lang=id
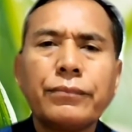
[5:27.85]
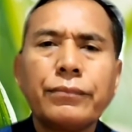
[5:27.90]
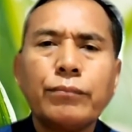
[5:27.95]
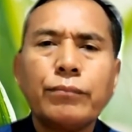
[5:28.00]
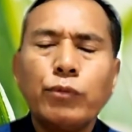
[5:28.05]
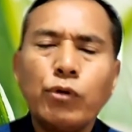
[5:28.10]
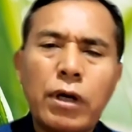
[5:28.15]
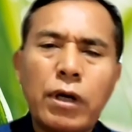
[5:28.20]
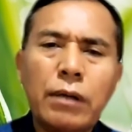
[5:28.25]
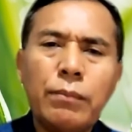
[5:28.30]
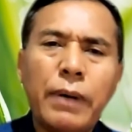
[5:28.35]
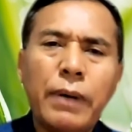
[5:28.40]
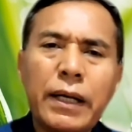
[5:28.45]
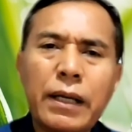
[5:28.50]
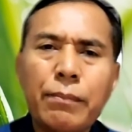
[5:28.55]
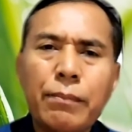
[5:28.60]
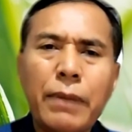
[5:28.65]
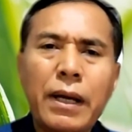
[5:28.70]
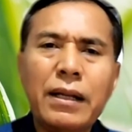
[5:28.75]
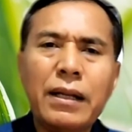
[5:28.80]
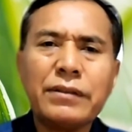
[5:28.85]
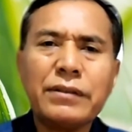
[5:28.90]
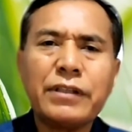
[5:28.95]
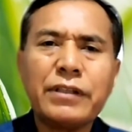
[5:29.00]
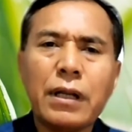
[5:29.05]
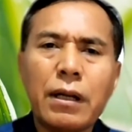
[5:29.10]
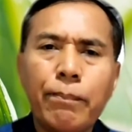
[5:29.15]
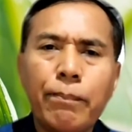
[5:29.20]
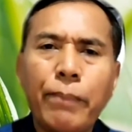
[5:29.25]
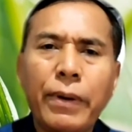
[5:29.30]
Bukan bagaimana
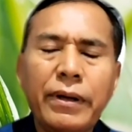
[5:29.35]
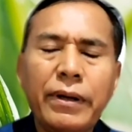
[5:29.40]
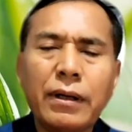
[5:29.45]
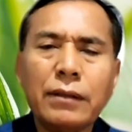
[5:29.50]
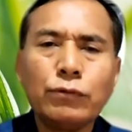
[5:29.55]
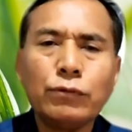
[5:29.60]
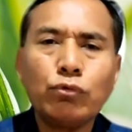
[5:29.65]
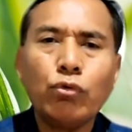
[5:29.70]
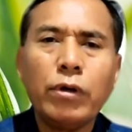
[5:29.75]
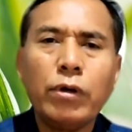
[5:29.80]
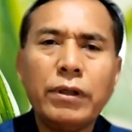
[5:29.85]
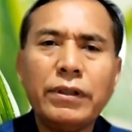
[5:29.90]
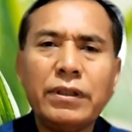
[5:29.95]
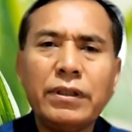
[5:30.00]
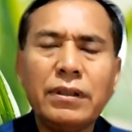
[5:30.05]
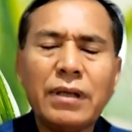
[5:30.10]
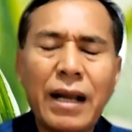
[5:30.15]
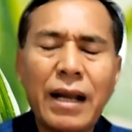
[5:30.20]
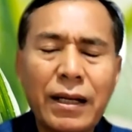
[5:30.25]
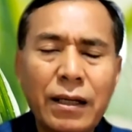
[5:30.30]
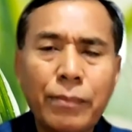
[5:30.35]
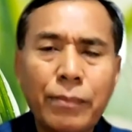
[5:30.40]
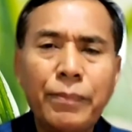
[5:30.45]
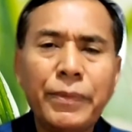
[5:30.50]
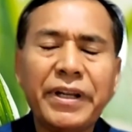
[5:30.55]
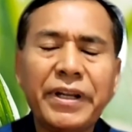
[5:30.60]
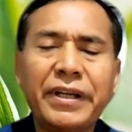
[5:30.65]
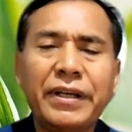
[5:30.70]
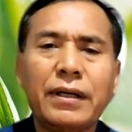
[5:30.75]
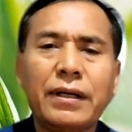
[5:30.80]
cara pandang Tuhan terhadap
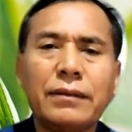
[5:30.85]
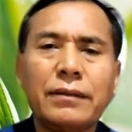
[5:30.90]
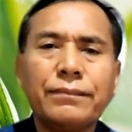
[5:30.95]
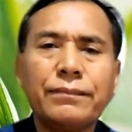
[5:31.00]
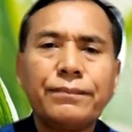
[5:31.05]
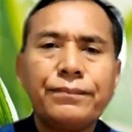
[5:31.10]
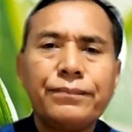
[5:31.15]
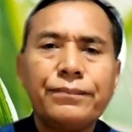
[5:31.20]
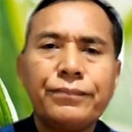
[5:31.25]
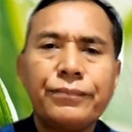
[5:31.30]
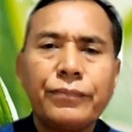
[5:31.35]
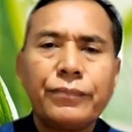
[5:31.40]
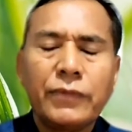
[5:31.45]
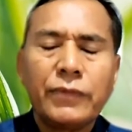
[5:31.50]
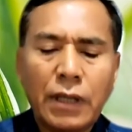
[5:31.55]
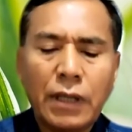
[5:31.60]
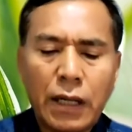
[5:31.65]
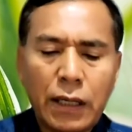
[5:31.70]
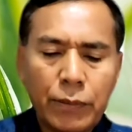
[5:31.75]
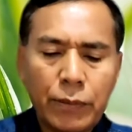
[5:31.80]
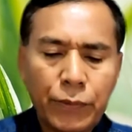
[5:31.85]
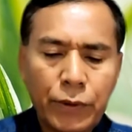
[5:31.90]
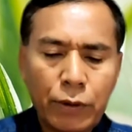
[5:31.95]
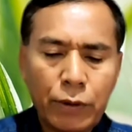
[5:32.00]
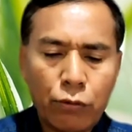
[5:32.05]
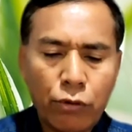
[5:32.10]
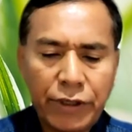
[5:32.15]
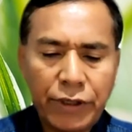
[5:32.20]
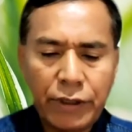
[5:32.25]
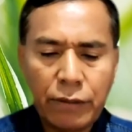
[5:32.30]
mereka, terhadap
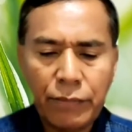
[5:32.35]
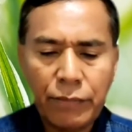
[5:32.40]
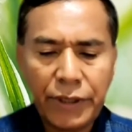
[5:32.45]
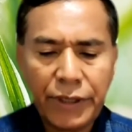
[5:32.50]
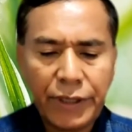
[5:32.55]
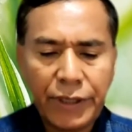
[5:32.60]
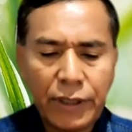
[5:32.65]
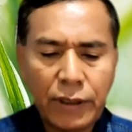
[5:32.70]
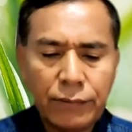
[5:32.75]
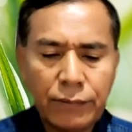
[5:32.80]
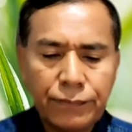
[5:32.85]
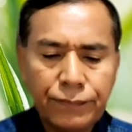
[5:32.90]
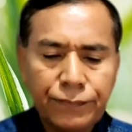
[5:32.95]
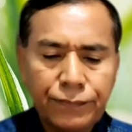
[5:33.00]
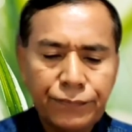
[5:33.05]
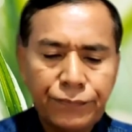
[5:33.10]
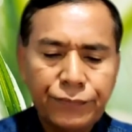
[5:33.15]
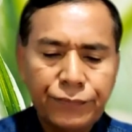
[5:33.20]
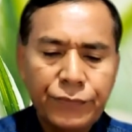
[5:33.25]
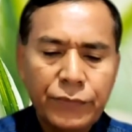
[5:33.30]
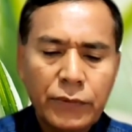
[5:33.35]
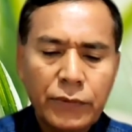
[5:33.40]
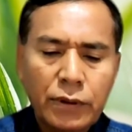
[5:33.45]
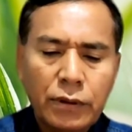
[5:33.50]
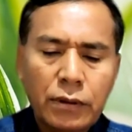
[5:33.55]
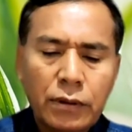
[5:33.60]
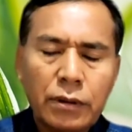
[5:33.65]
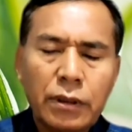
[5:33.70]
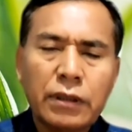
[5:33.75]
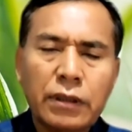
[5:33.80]
kerohanian mereka.
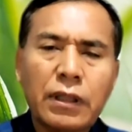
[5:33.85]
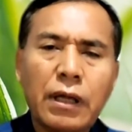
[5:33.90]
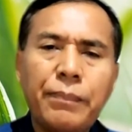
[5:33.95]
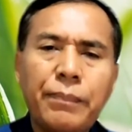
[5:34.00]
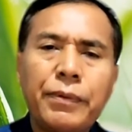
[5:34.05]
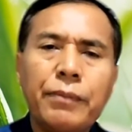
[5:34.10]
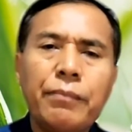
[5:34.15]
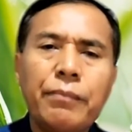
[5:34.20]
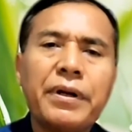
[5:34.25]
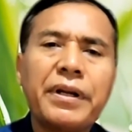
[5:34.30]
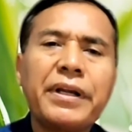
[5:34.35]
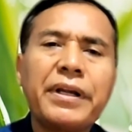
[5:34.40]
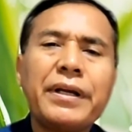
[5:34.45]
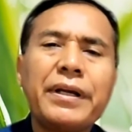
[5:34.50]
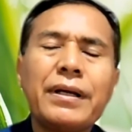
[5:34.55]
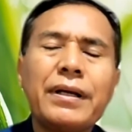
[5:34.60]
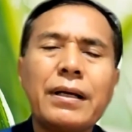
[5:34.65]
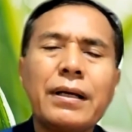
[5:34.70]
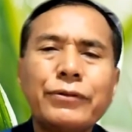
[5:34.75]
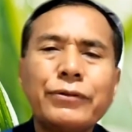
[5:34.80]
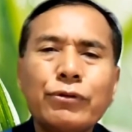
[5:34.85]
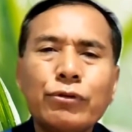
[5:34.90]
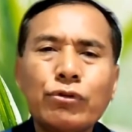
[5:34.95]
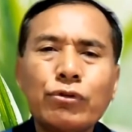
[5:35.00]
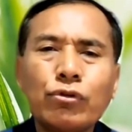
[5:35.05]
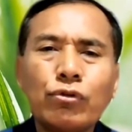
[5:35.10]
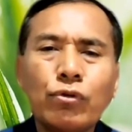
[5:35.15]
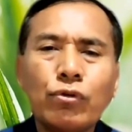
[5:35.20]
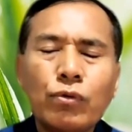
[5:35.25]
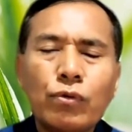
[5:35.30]
Tetapi mereka
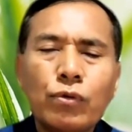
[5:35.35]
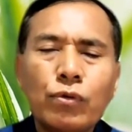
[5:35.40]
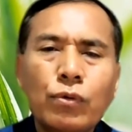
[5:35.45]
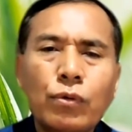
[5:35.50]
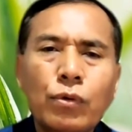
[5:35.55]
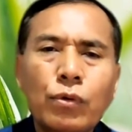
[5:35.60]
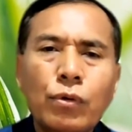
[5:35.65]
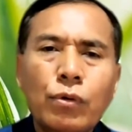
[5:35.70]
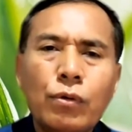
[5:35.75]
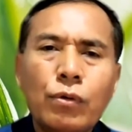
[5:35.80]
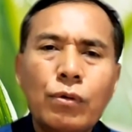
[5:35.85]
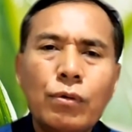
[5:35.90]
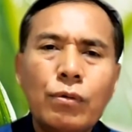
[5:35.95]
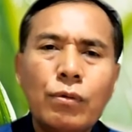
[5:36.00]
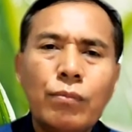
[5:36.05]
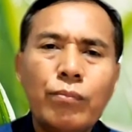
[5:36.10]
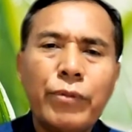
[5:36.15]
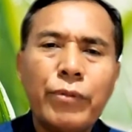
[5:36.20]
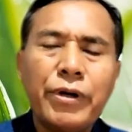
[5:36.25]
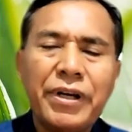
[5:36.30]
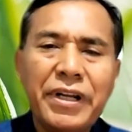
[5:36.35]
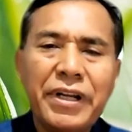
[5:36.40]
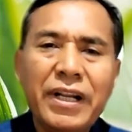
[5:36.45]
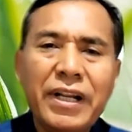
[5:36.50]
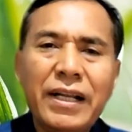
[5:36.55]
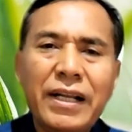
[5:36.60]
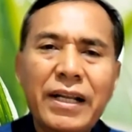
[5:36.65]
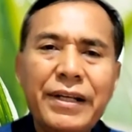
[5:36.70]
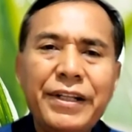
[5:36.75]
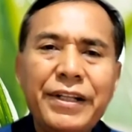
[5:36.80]
justru
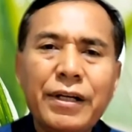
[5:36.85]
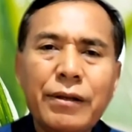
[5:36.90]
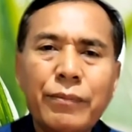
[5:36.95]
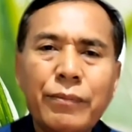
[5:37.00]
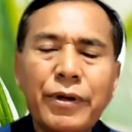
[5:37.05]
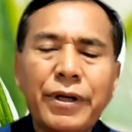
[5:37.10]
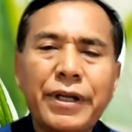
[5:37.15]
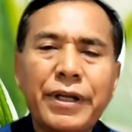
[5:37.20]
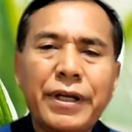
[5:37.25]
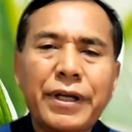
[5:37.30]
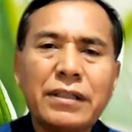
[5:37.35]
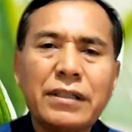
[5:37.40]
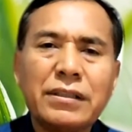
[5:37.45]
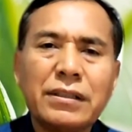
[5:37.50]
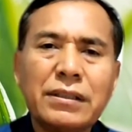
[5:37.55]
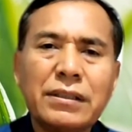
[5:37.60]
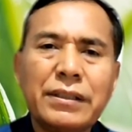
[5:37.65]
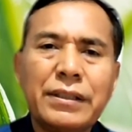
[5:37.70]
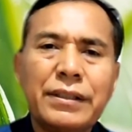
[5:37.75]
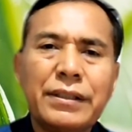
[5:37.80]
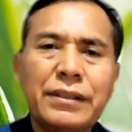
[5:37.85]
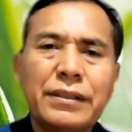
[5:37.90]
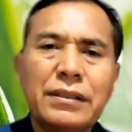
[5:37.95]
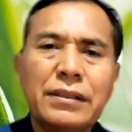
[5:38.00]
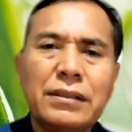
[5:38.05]
menilai diri mereka sendiri.